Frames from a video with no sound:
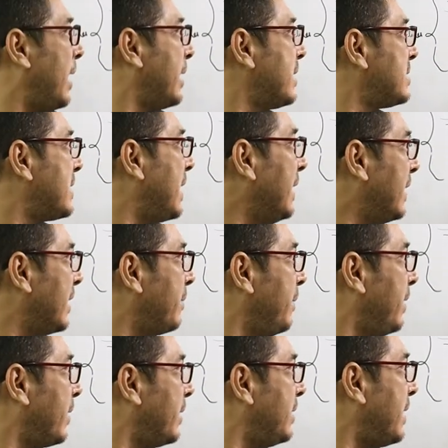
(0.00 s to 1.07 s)
अगर सेंटर
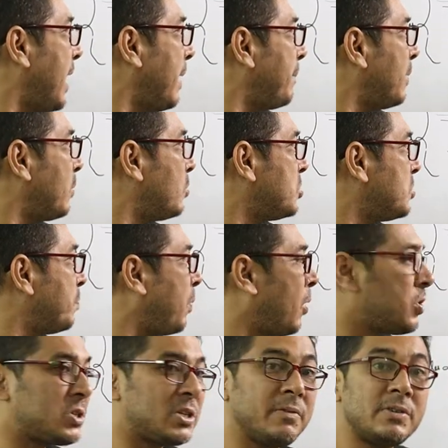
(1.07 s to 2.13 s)
में यहाँ पे कुछ
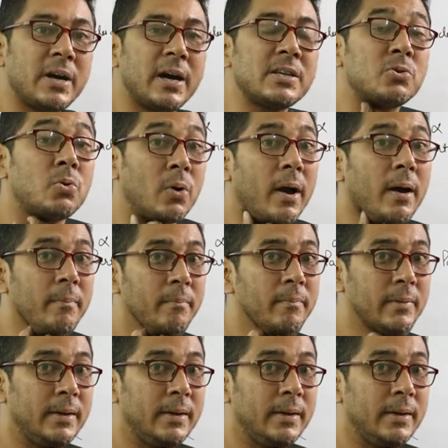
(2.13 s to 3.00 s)
पॉजिटिव चार्ज होगा